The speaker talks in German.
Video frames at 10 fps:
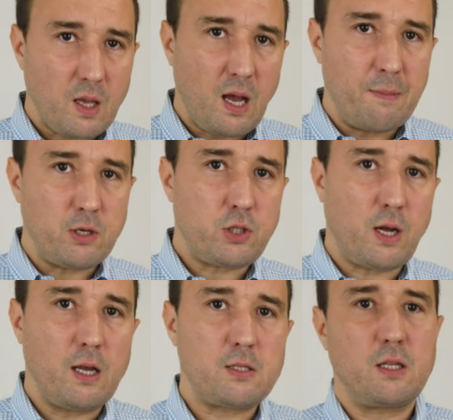einmal
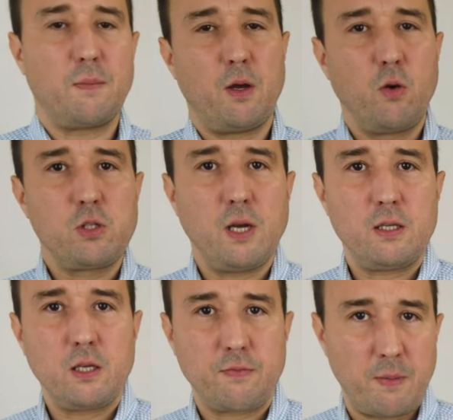straßenseitig, einmal
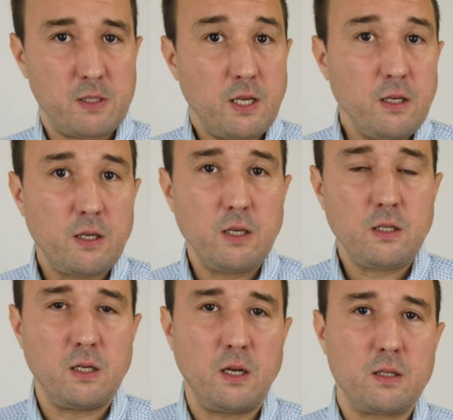rückseitig, wenn man es
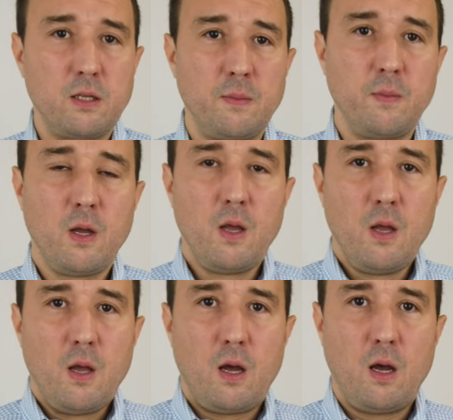hinkriegt, je nachdem.
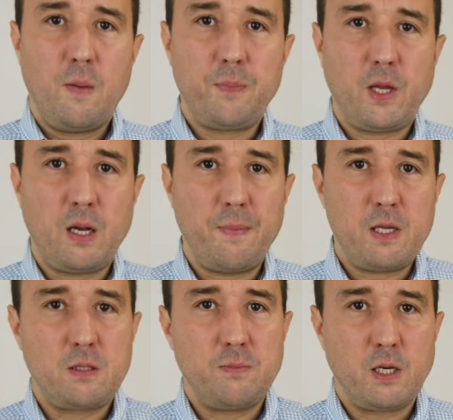Ähm, dann am
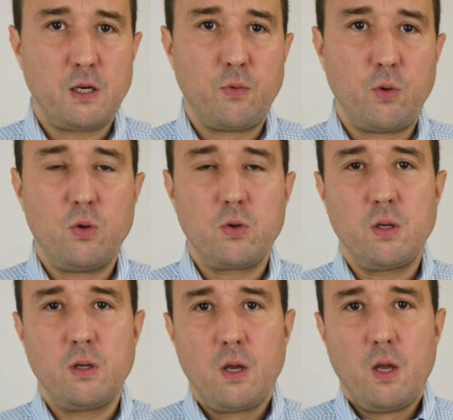besten mehrere
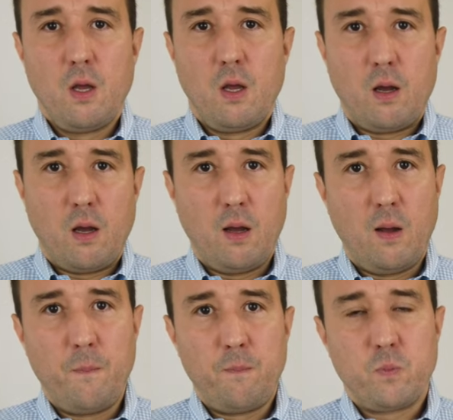Wohnungen.
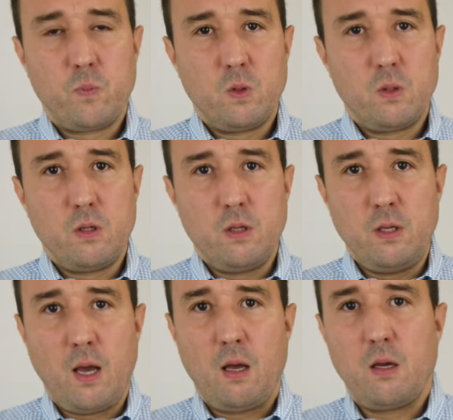Ähm,
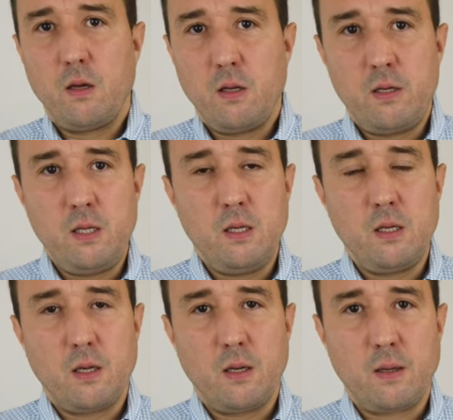ja,
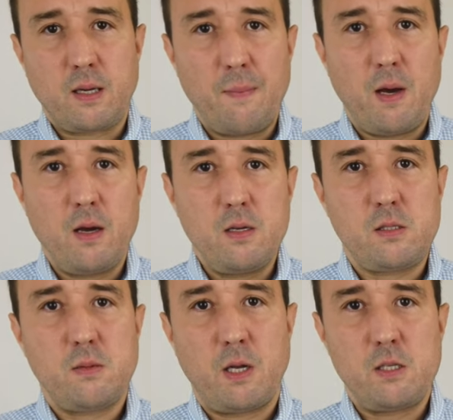die äh,
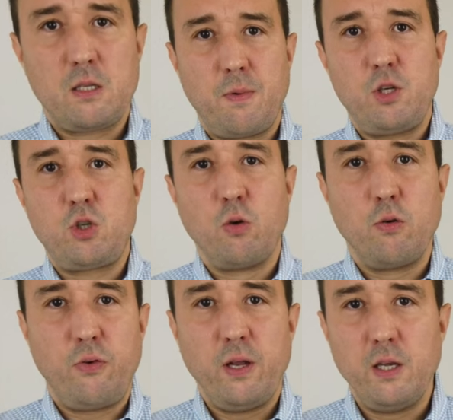Kameras, man immer, die
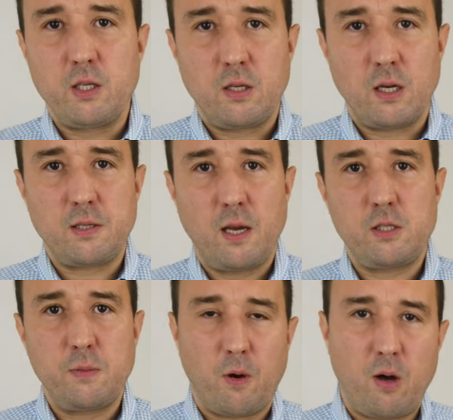schlucken viel Licht. Das
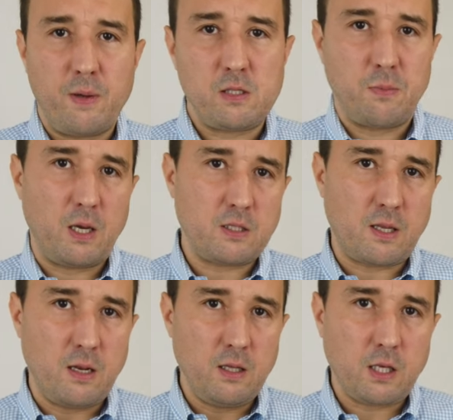heißt, ich brauche am besten mal
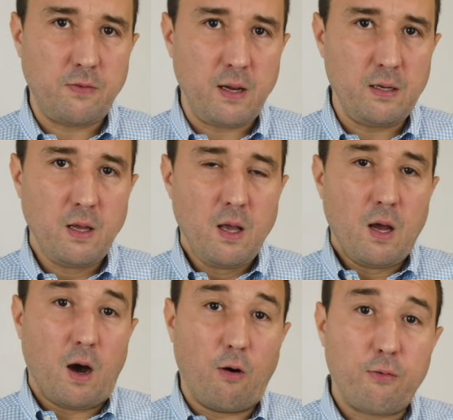externe Lichtquellen.
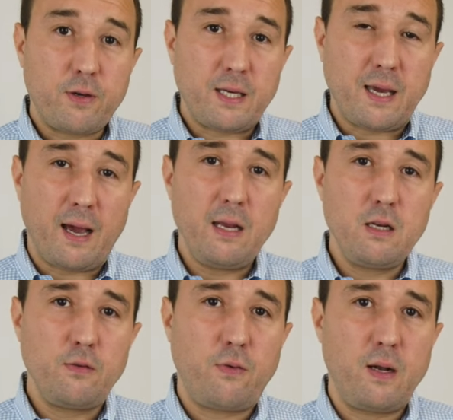Auf
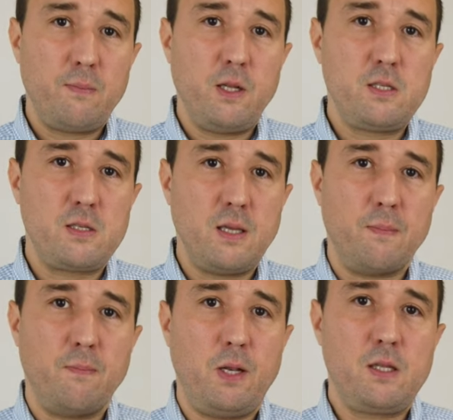keinen Fall Blitz
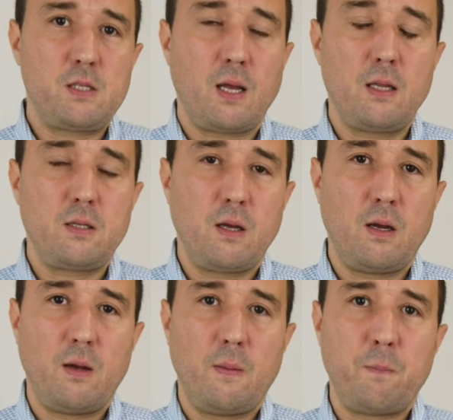nehmen. Blitz hat,
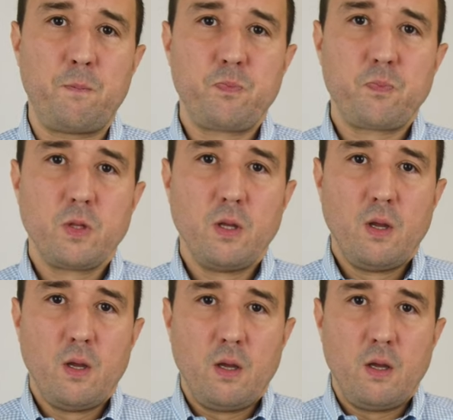ähm,
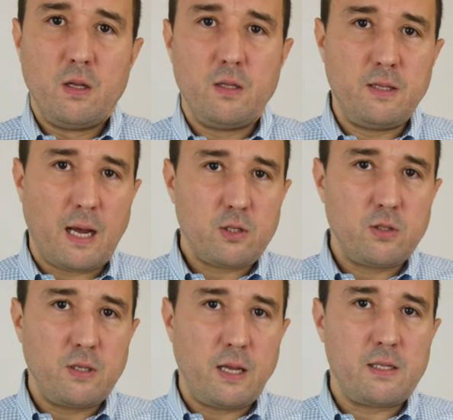der,
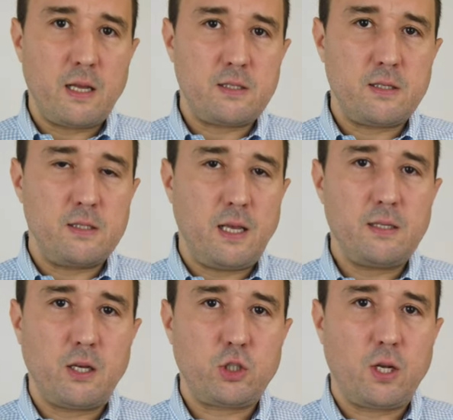hat der, der ist
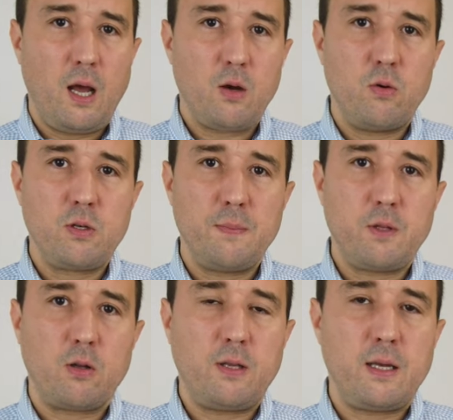sehr, sehr stark und
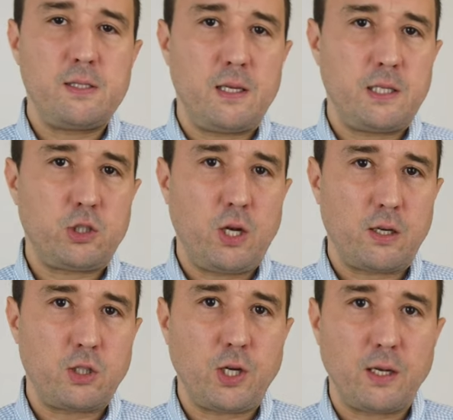gibt auch daher sehr, sehr
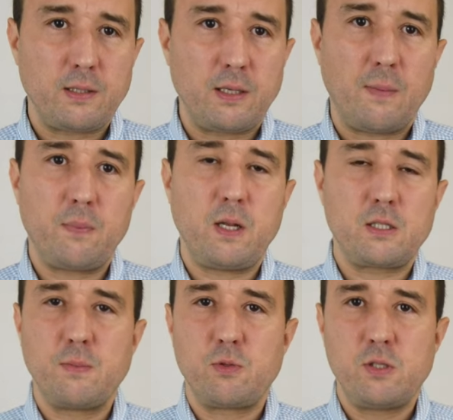starke Schatten ab.
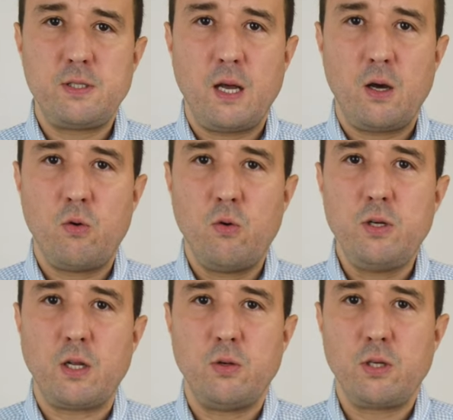Das gibt so ein sehr
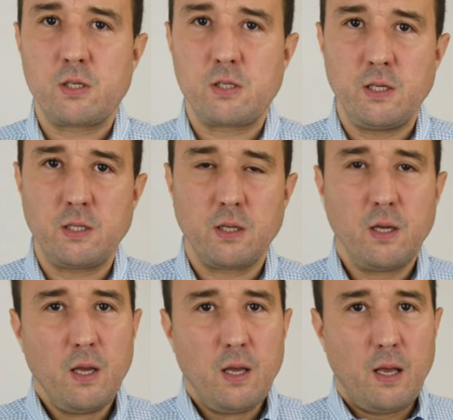unnatürliches Licht.
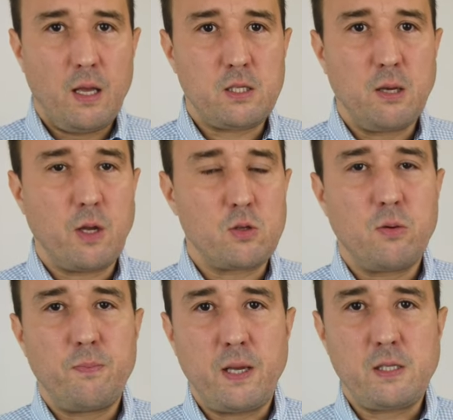Es gibt
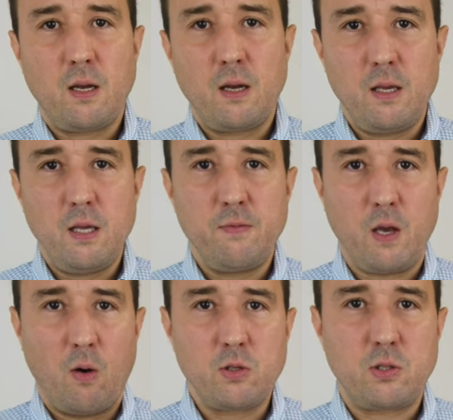also besser
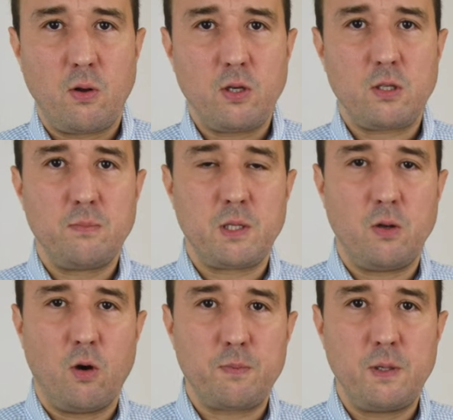irgendwie ausleuchten mit
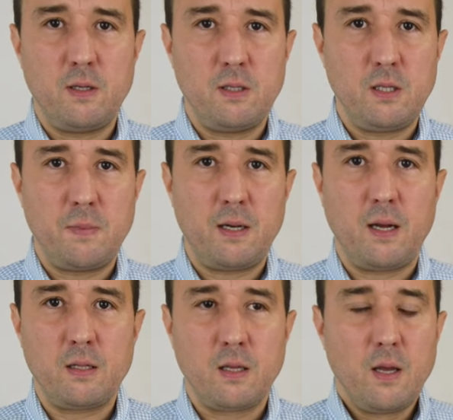Leuchtmitteln, die man
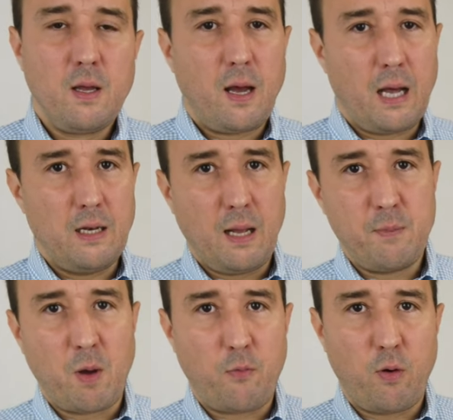hat, alle
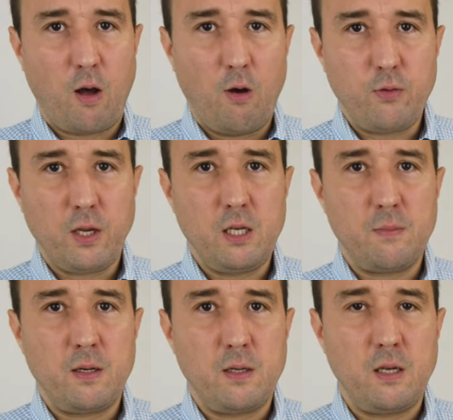Lappen mal voll aufdrehen, die
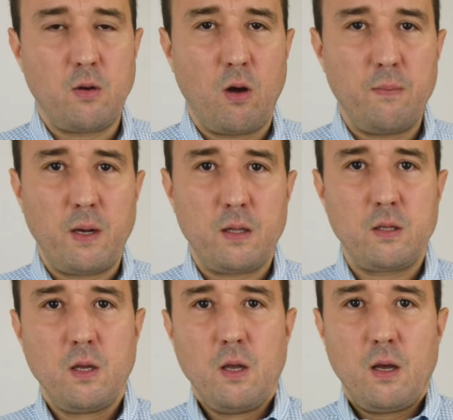man in den Räumen
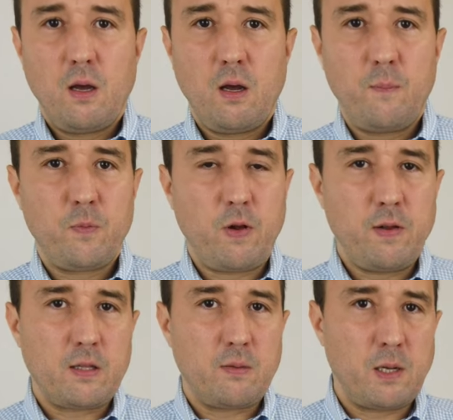hat, ähm,
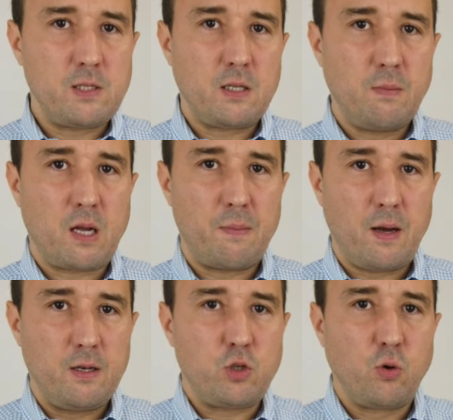weil man sagt immer,
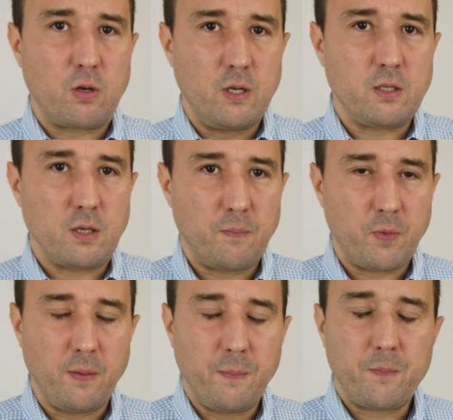Kamera, die schluckt Licht.
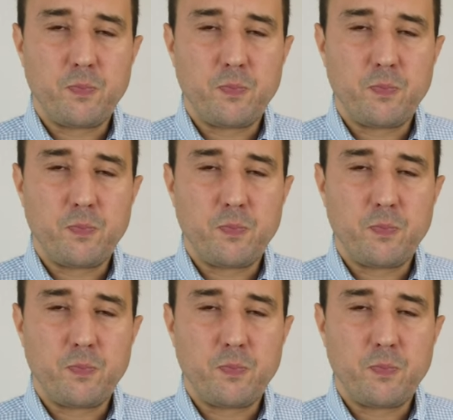Ne?